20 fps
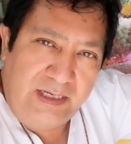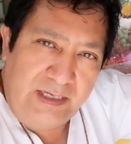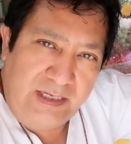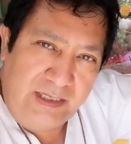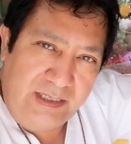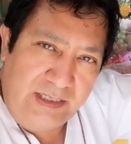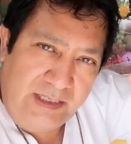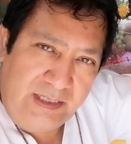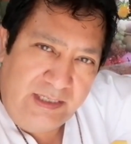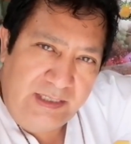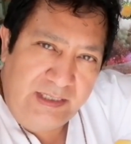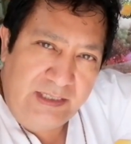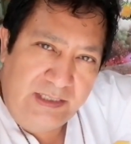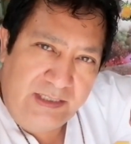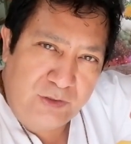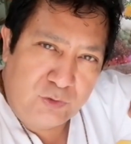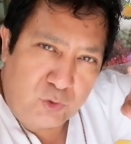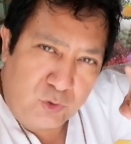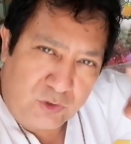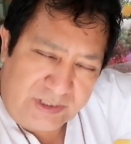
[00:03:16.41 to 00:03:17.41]
y, y
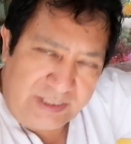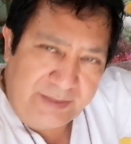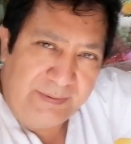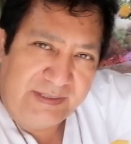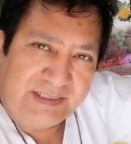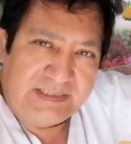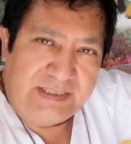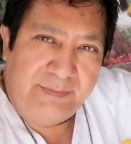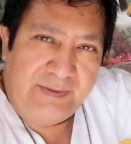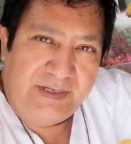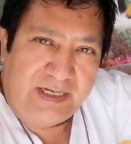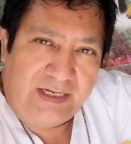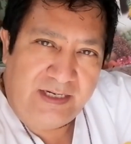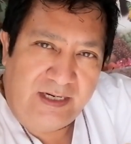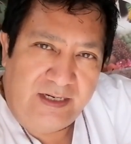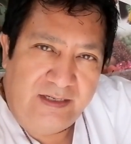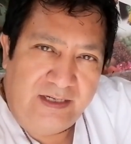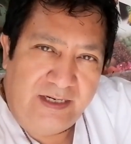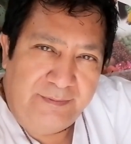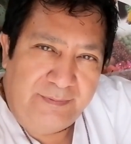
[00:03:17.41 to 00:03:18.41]
suscríbanse a mi
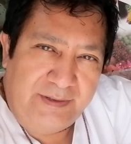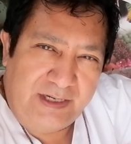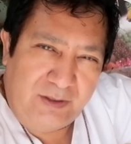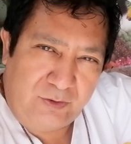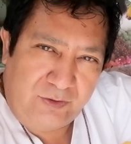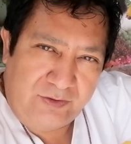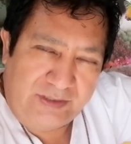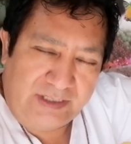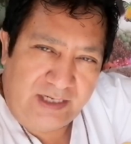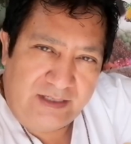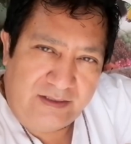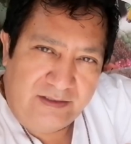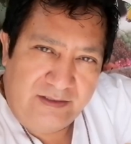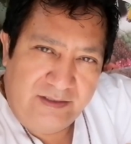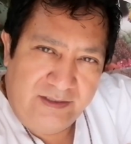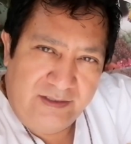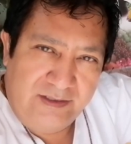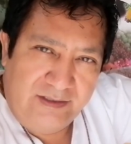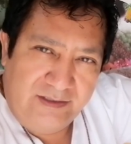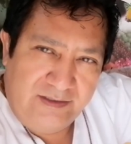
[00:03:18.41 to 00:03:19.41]
canal, ahí van a
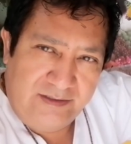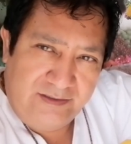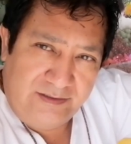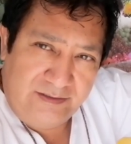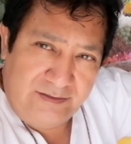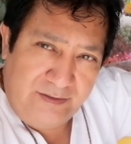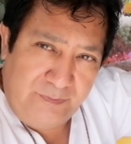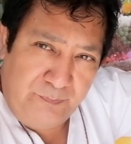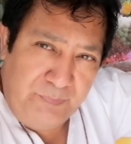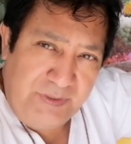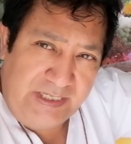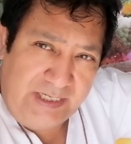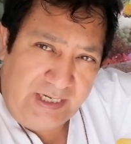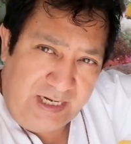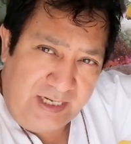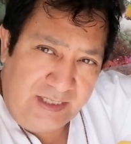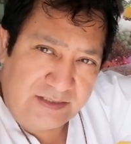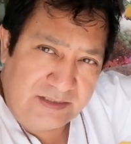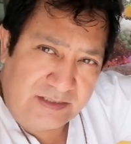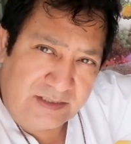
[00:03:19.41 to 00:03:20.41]
encontrar mi
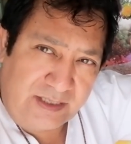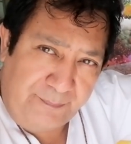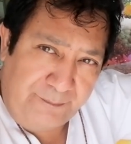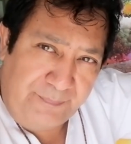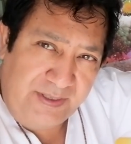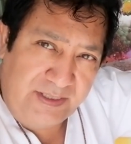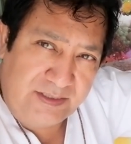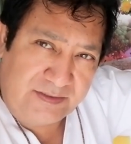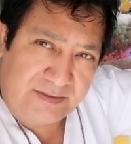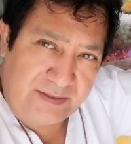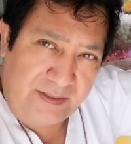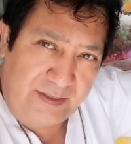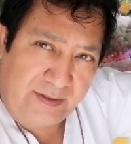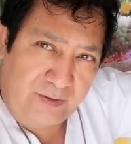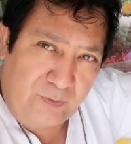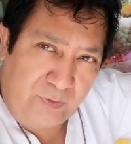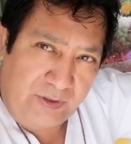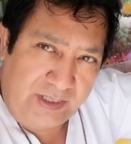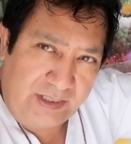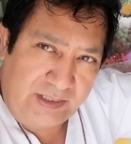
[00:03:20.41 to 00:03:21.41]
gran sapiencia
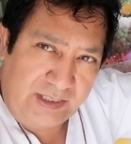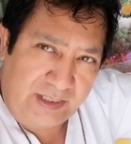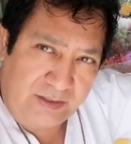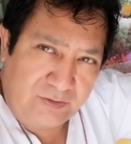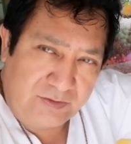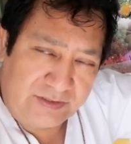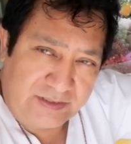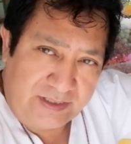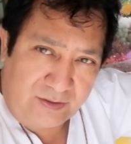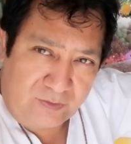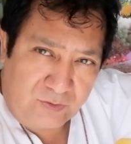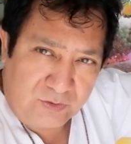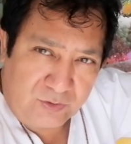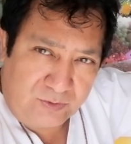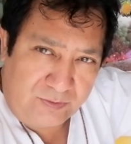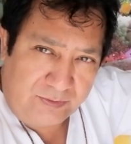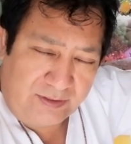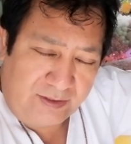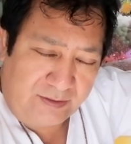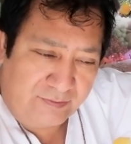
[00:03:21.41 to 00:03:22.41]
de 40 años estar
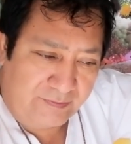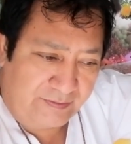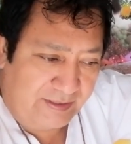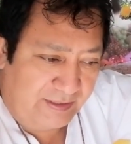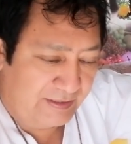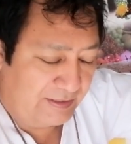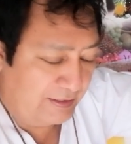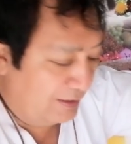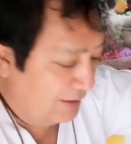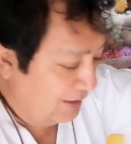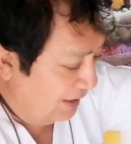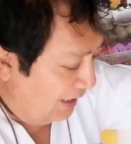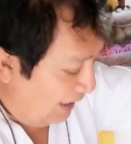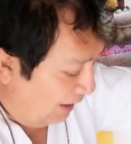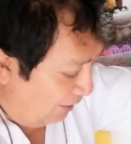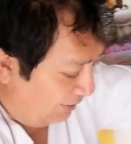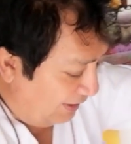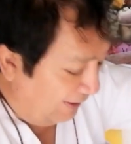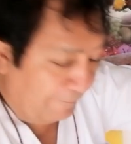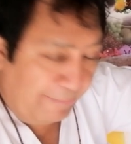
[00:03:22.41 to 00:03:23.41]
consultando gente.
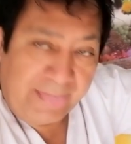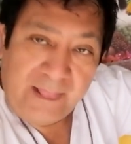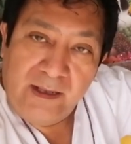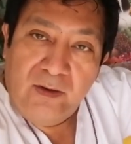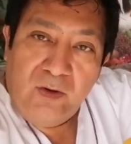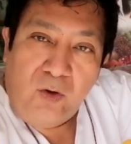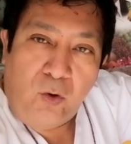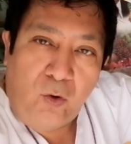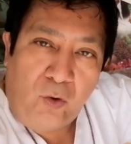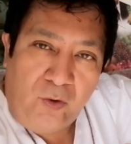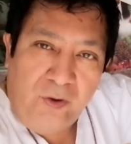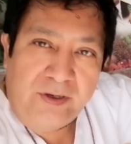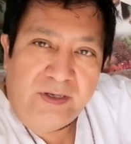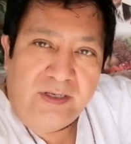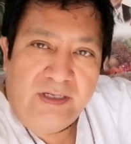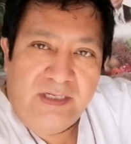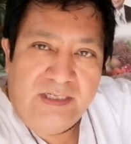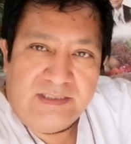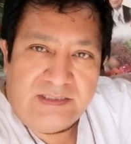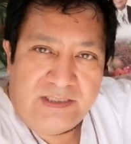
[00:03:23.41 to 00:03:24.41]
Ahora, Hoy
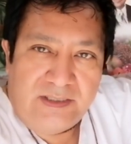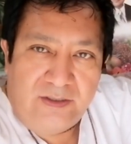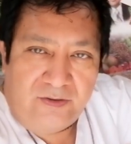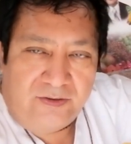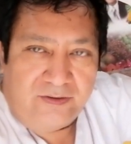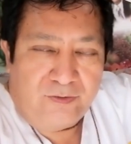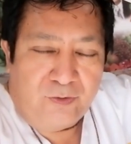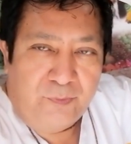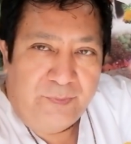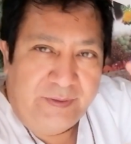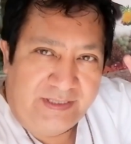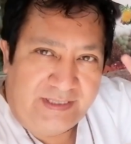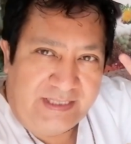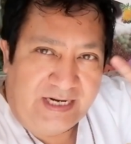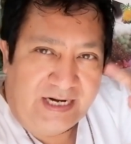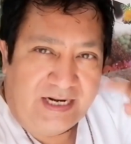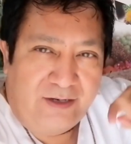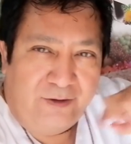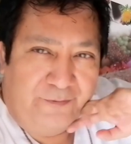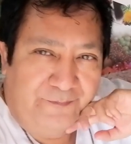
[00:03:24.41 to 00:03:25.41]
les quiero
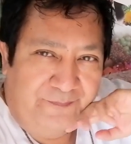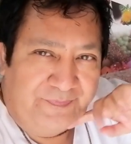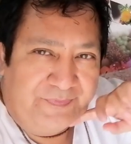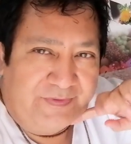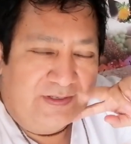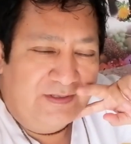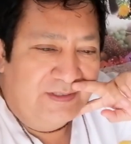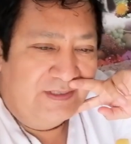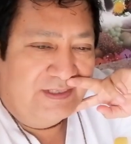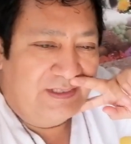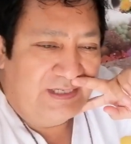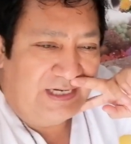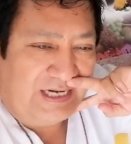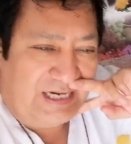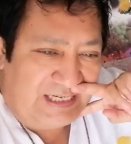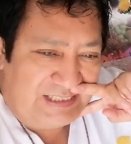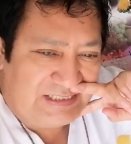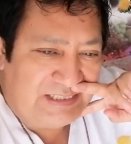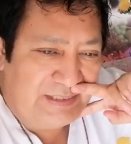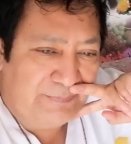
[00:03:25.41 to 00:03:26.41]
comentar algo.
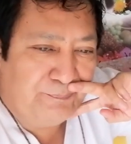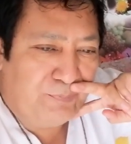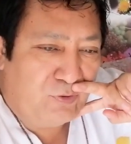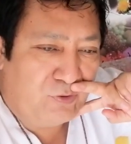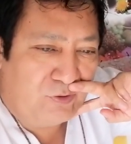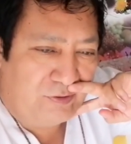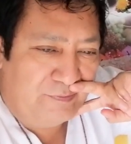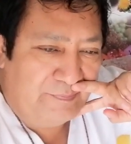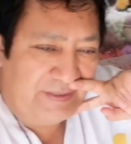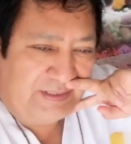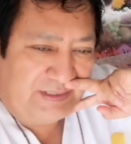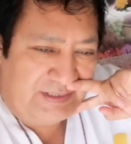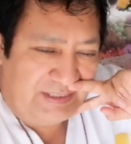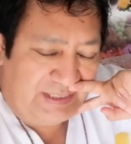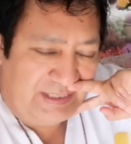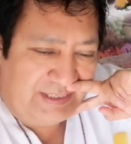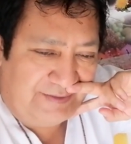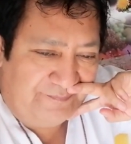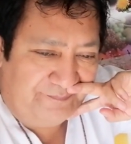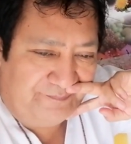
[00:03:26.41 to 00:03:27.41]
Hace poco me
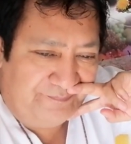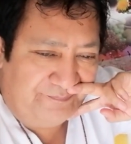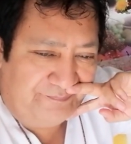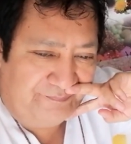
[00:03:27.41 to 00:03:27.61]
enteré,